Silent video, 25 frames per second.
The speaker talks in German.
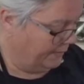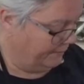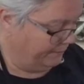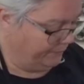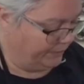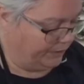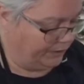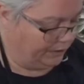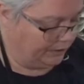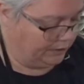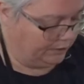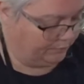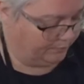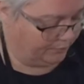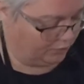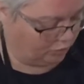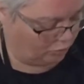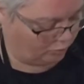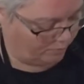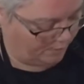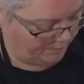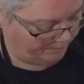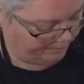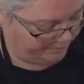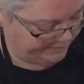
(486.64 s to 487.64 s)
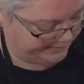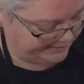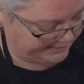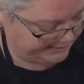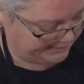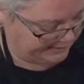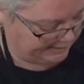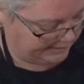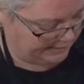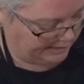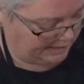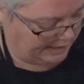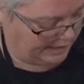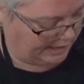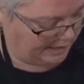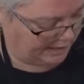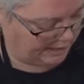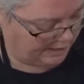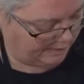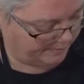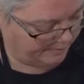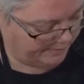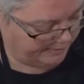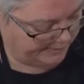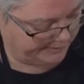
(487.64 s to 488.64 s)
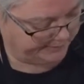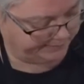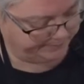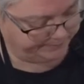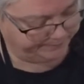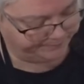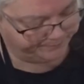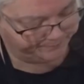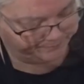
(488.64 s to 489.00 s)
Ja, hier mal noch mal ein bisschen nacharbeiten.